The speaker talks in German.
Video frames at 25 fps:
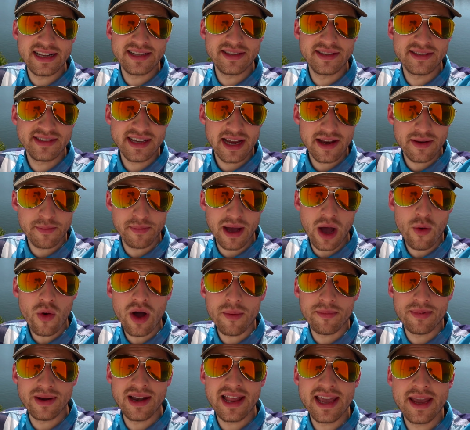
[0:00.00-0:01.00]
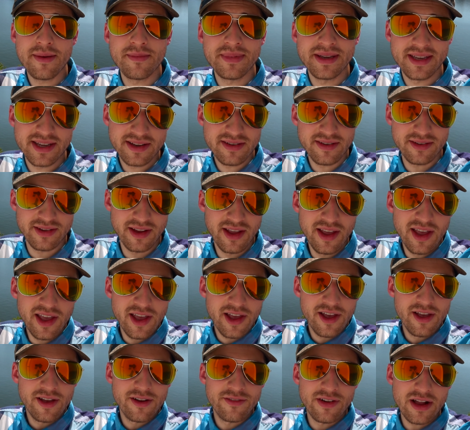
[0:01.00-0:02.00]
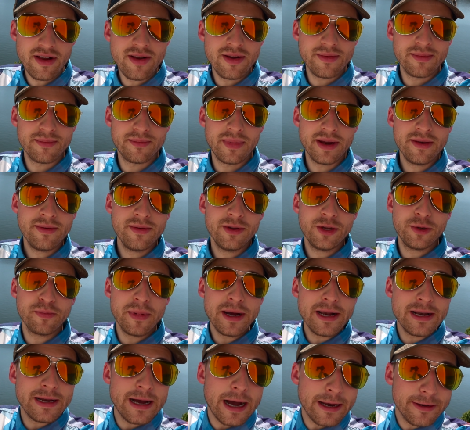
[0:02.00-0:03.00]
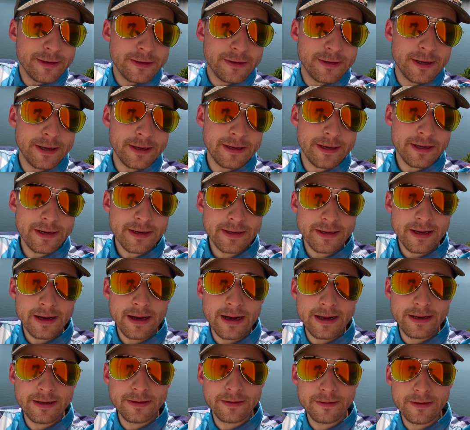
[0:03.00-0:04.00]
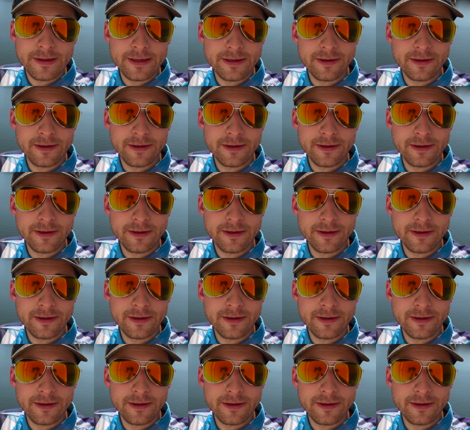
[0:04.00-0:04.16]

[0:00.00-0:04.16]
halt sein Powerplay beginnt weil manchmal hat der Gegner halt